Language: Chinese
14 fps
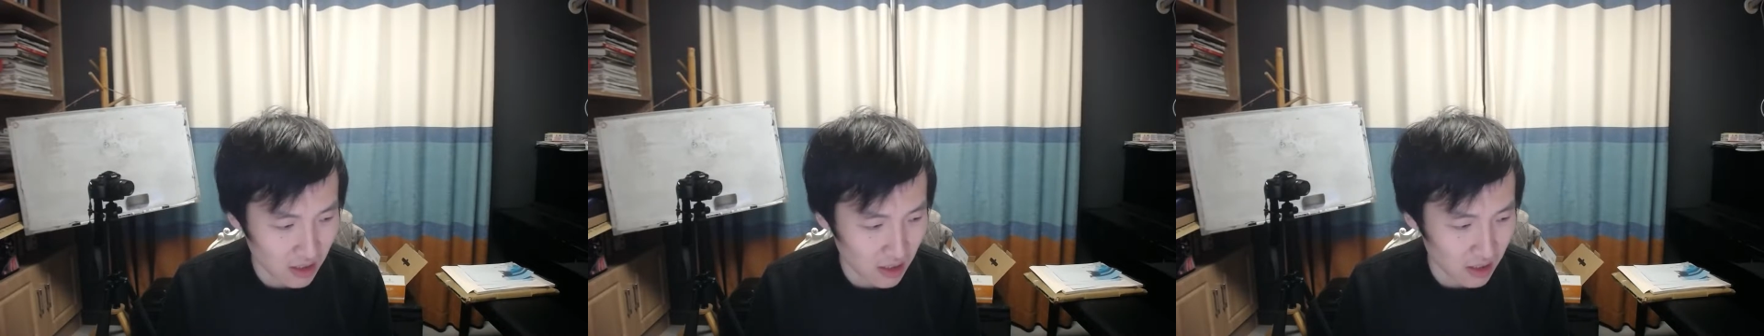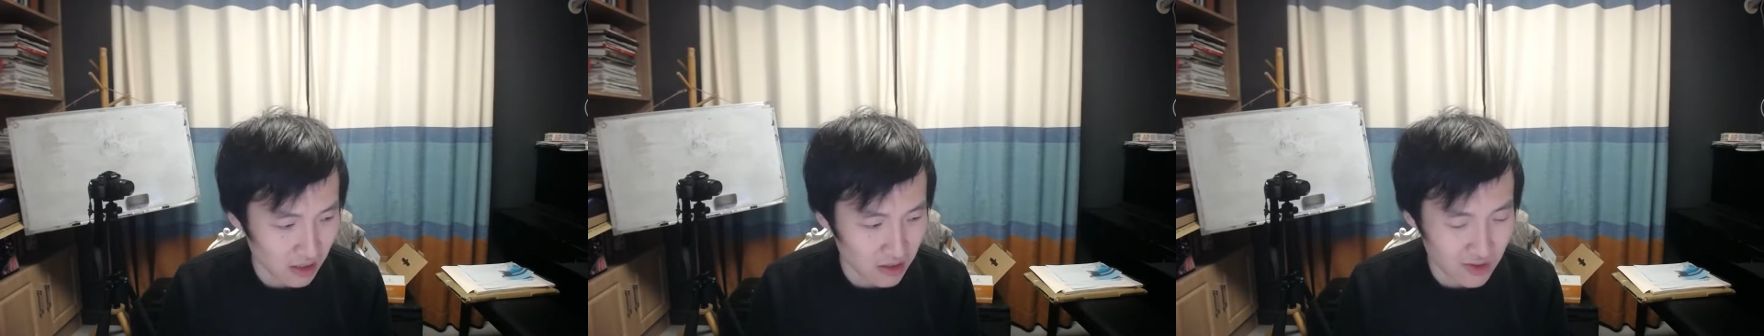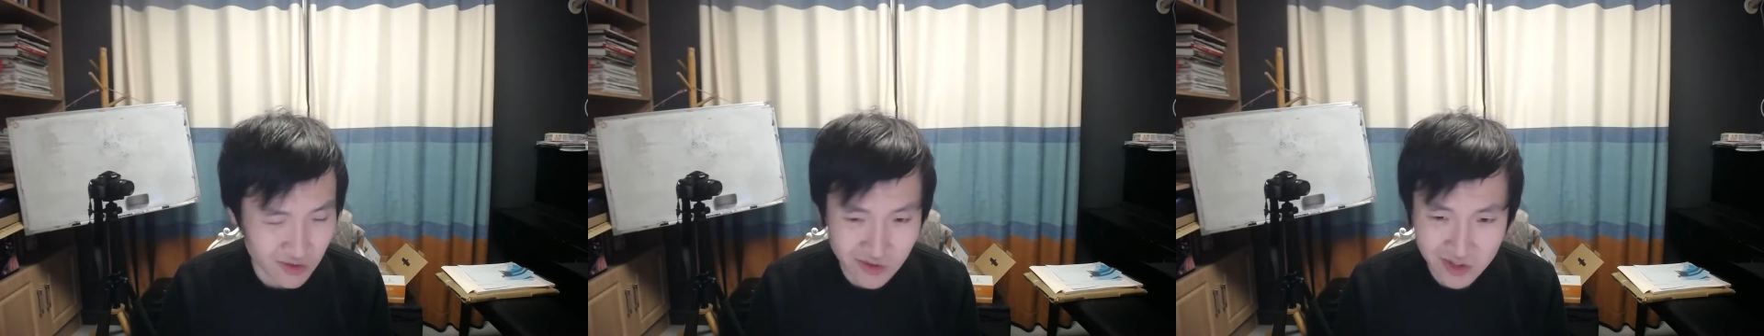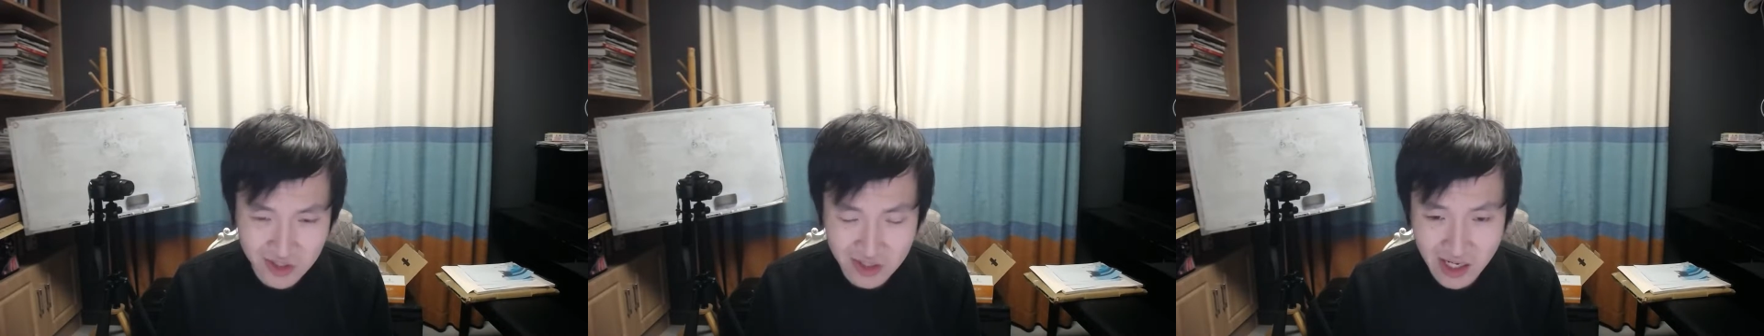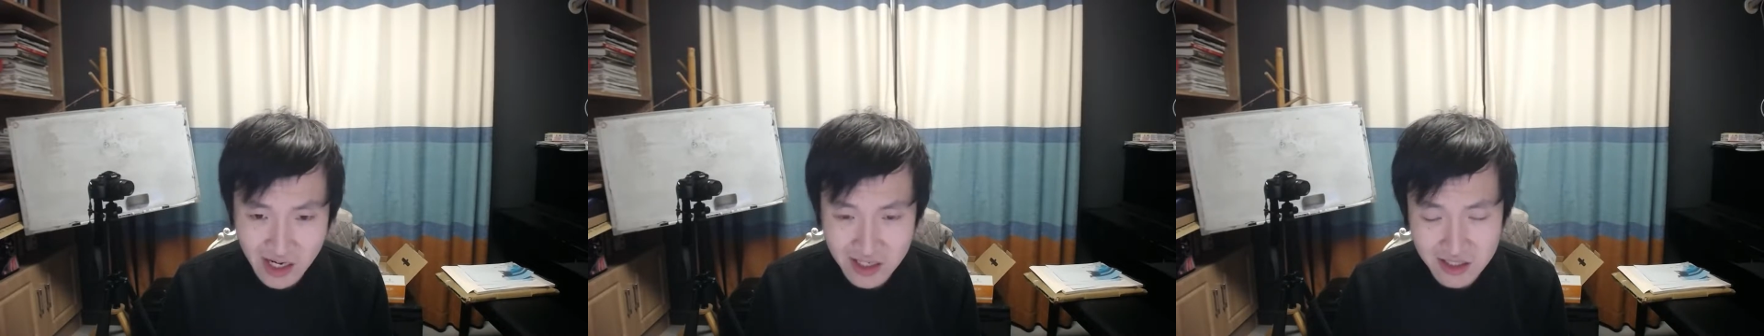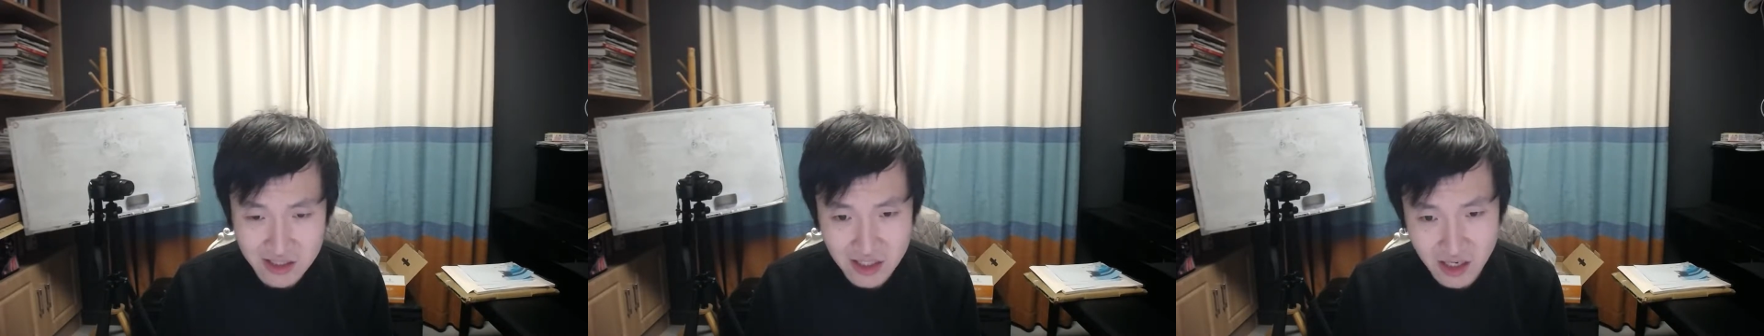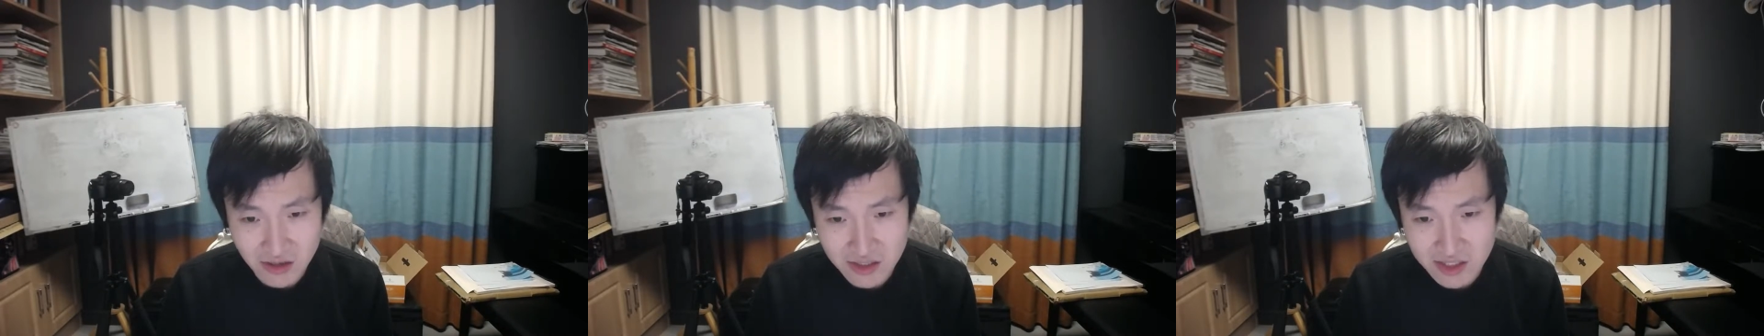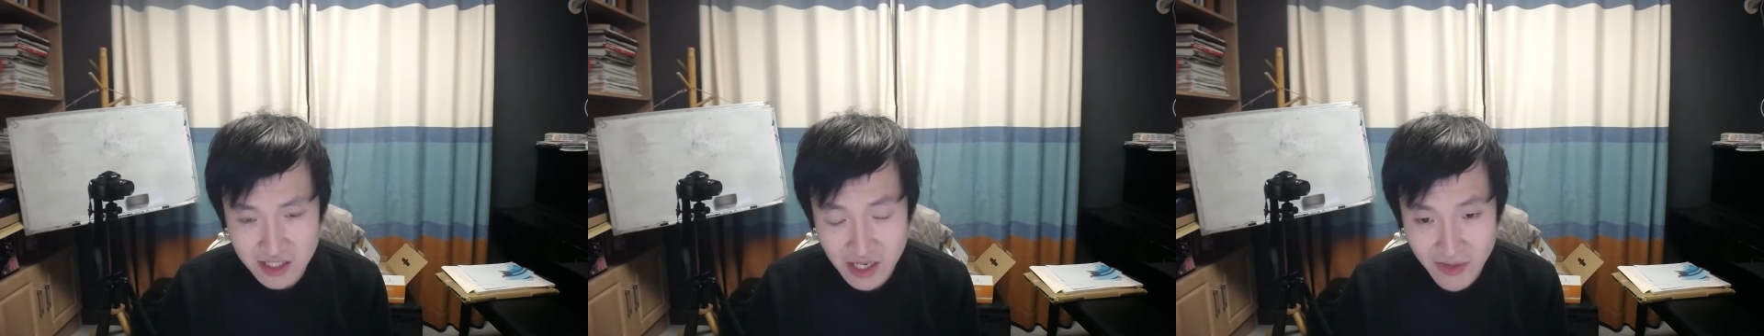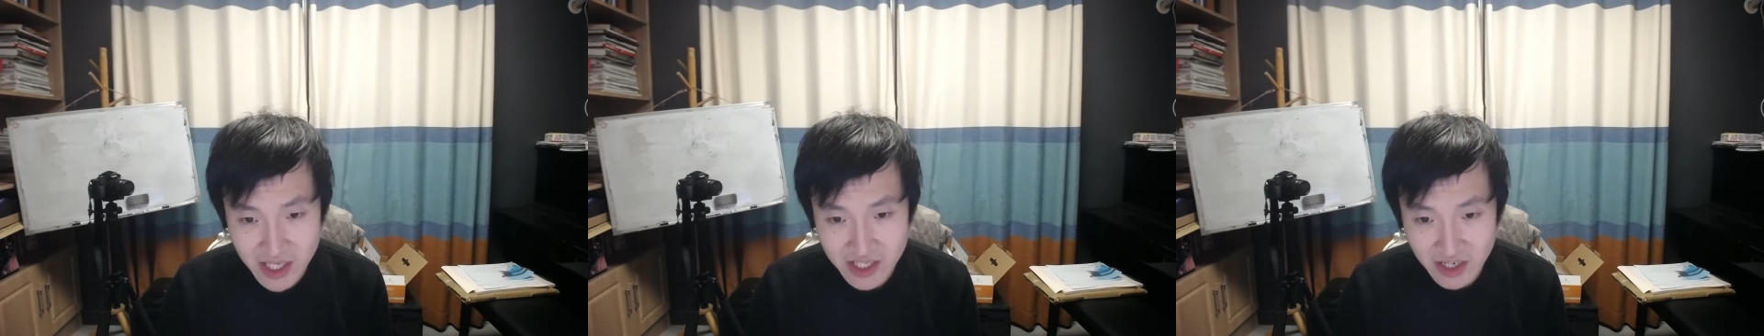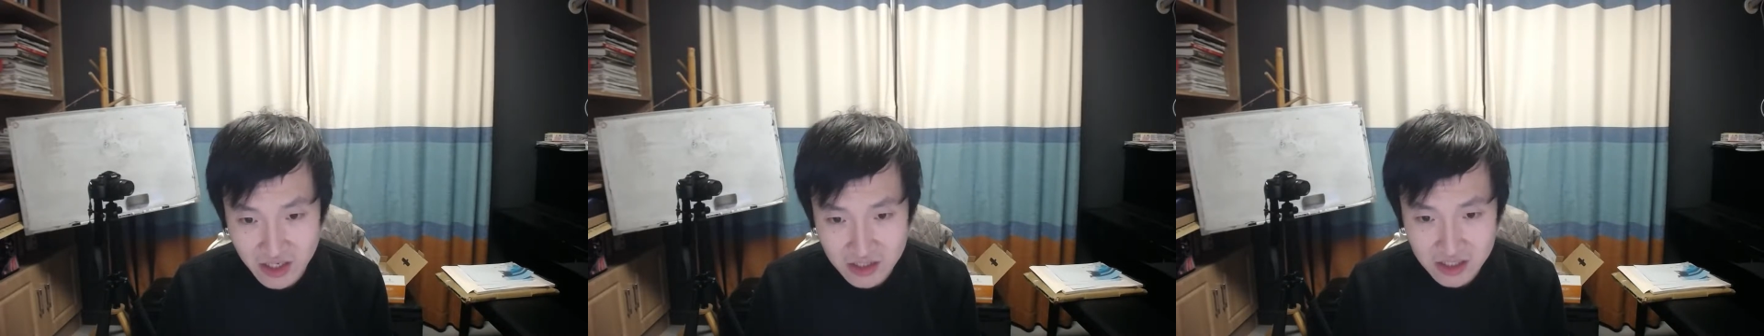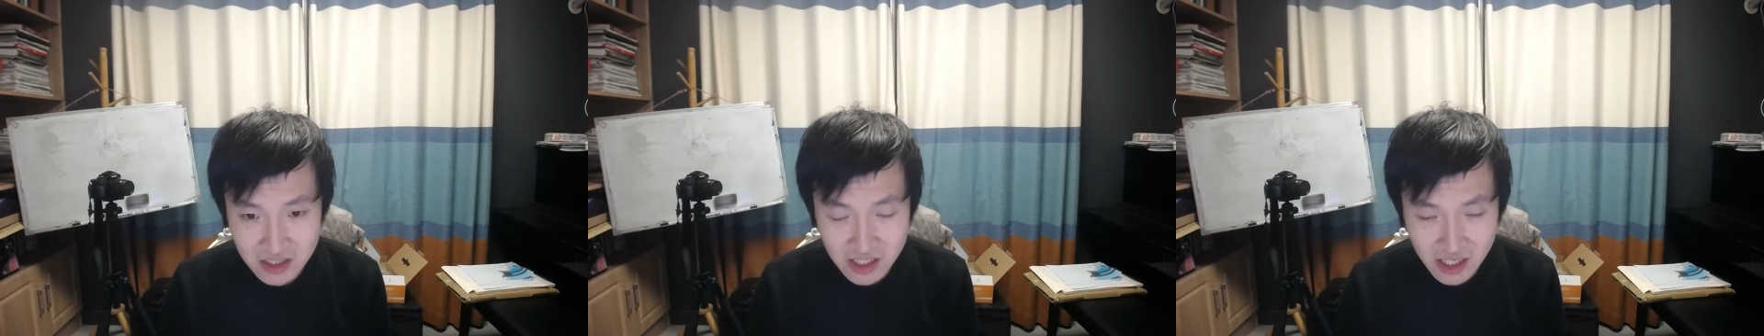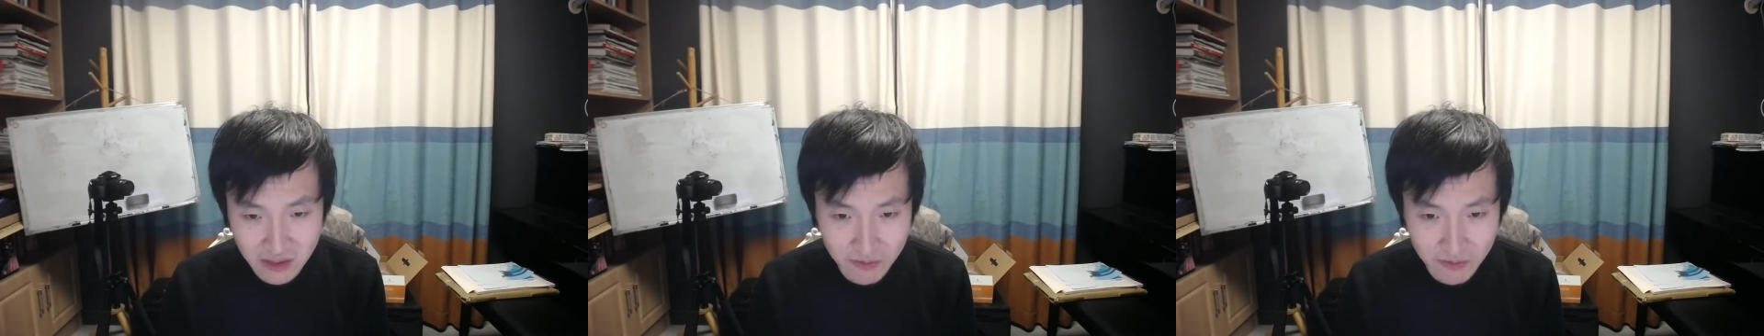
就是它好像在那边凝视着你，